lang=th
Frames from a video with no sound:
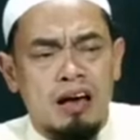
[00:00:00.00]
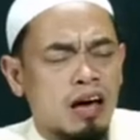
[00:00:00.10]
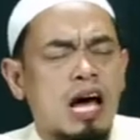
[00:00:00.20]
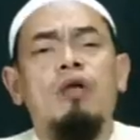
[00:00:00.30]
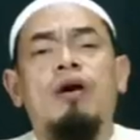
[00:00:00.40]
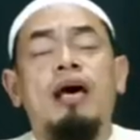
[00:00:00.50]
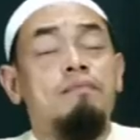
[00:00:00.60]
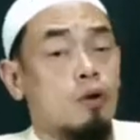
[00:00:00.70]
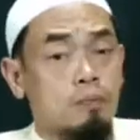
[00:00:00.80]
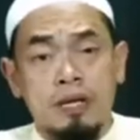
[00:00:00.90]
เขาเหล่านั้นป
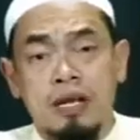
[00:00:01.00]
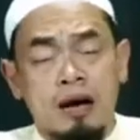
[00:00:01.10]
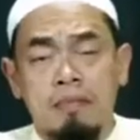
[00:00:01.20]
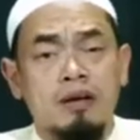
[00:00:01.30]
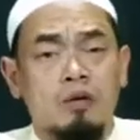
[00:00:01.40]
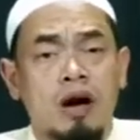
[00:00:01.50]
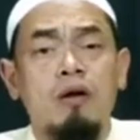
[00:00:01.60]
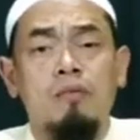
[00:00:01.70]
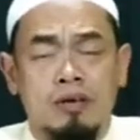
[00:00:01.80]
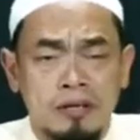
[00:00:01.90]
กปิดอามานของเขา
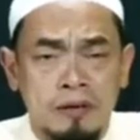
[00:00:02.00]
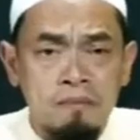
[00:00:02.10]
หมดเลย